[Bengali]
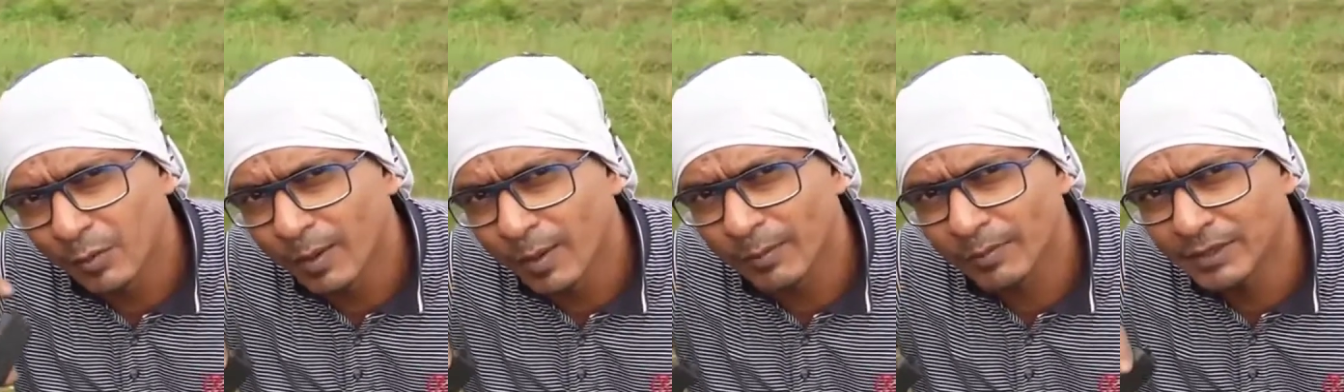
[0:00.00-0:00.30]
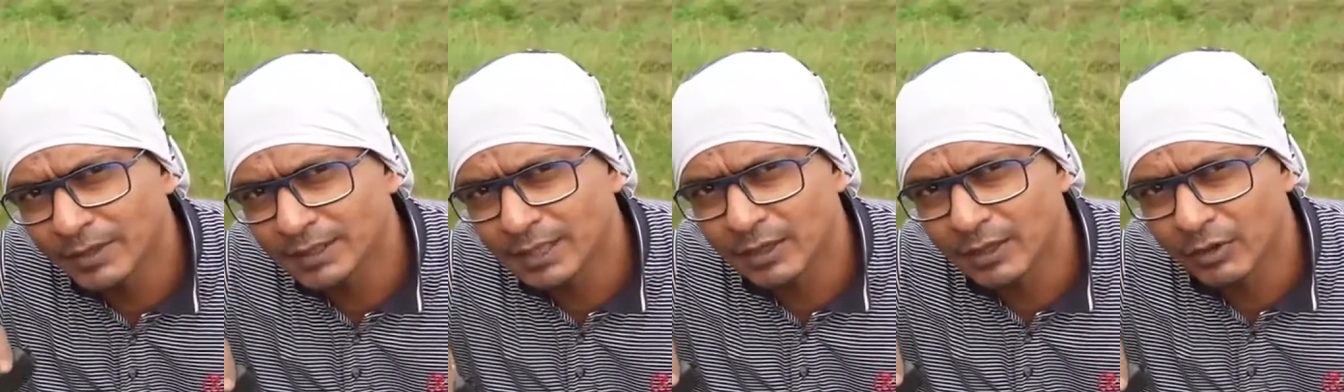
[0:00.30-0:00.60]

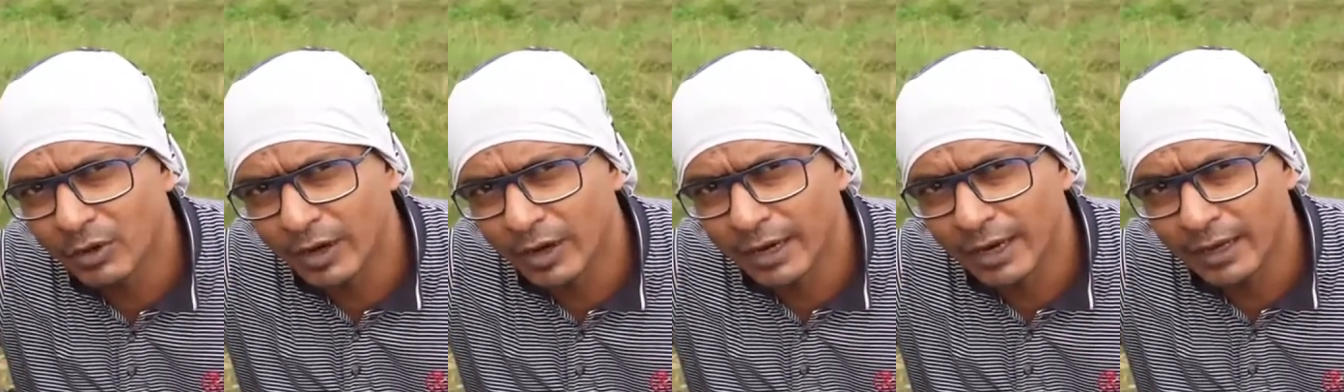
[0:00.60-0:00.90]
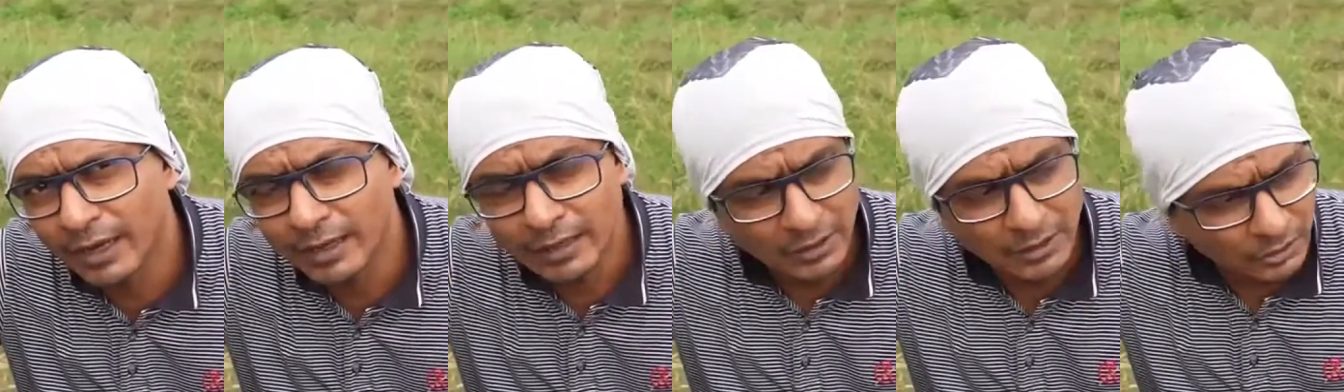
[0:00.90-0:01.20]
প্রভাব বিস্তার করে
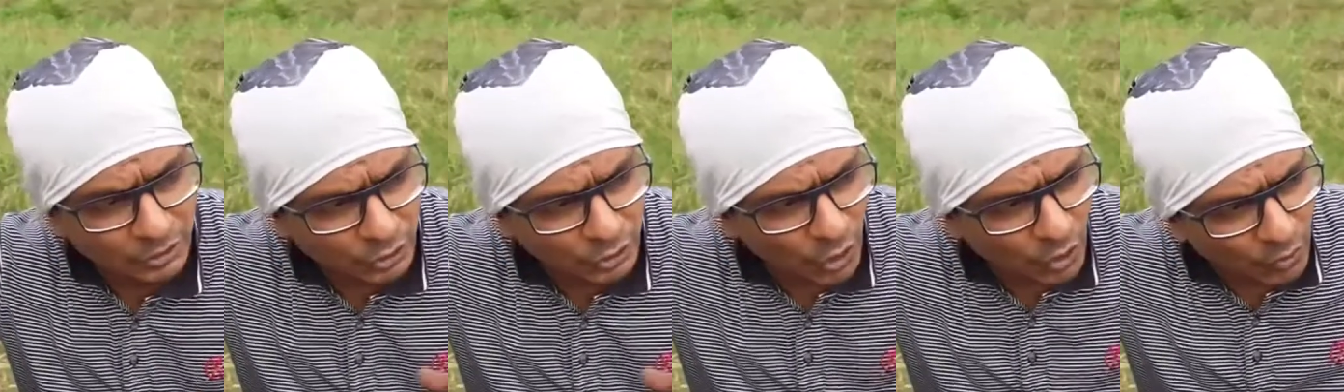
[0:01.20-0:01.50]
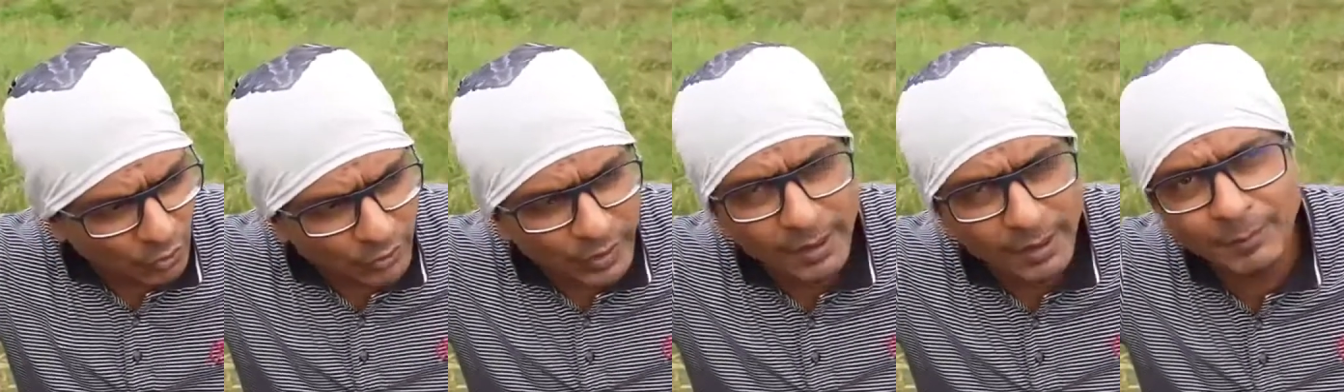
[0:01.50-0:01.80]
না
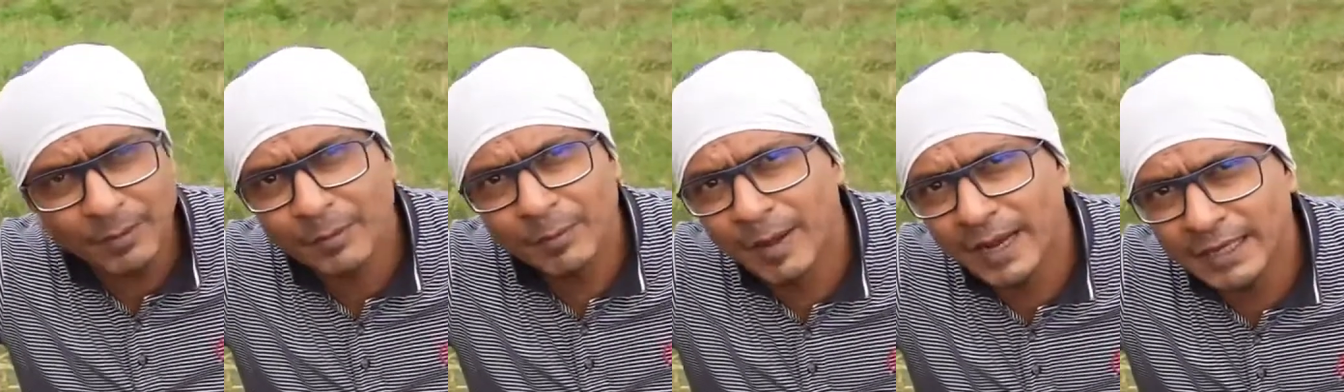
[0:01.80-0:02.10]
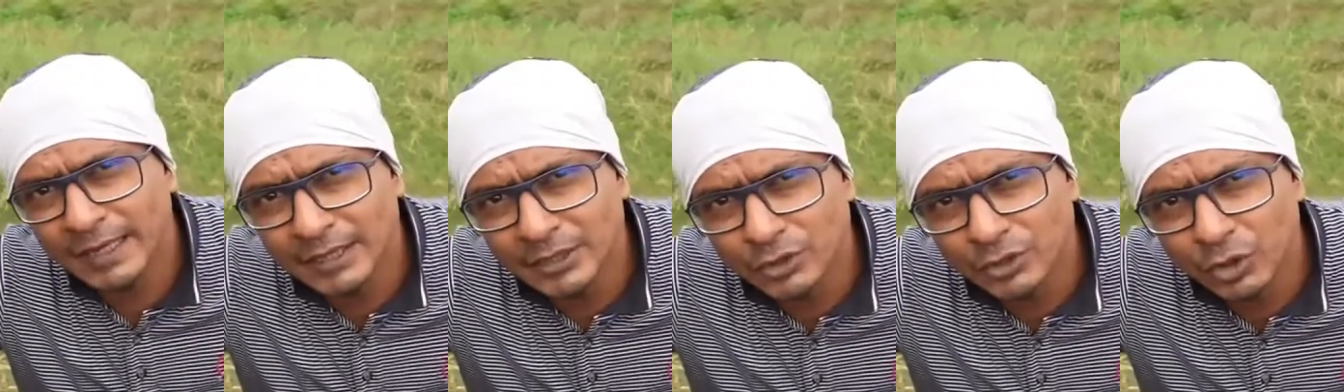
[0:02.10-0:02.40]
যখনই আপনার
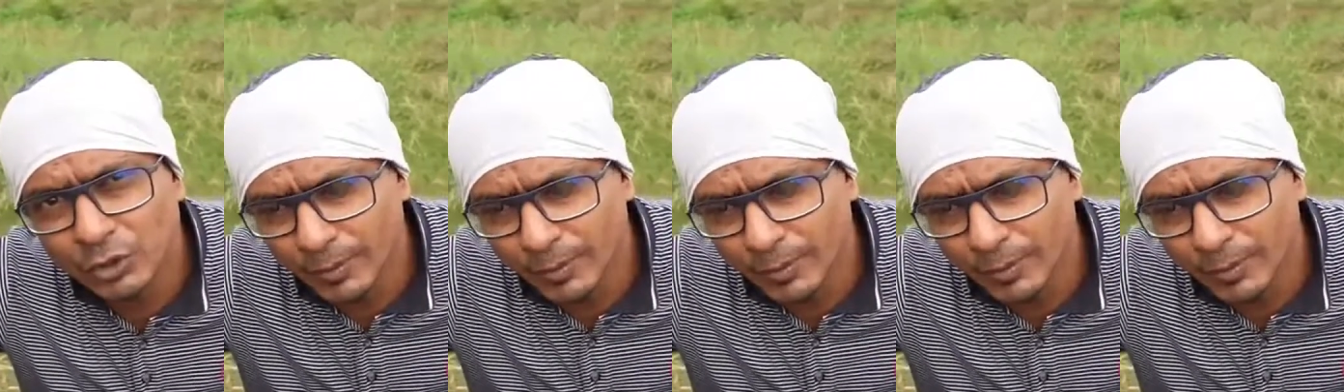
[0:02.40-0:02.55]
বাইকটি